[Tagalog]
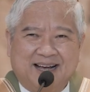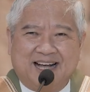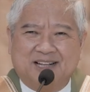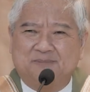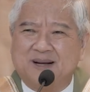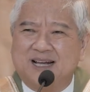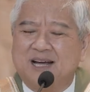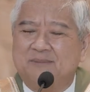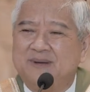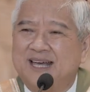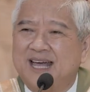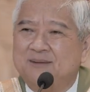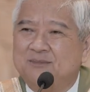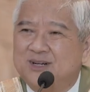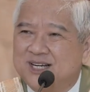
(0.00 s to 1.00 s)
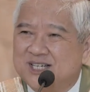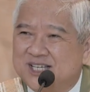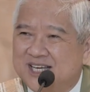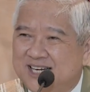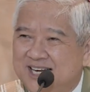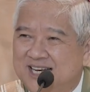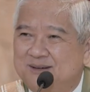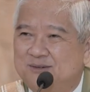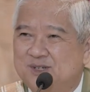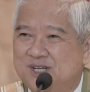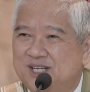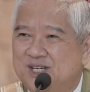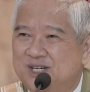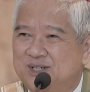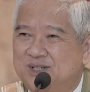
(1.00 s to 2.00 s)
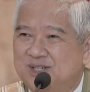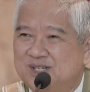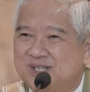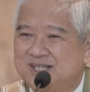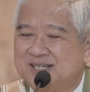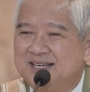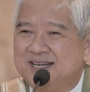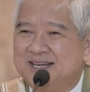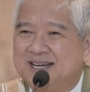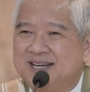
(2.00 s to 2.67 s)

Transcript: At pagkabigay mo ng sarili mo sa Diyos,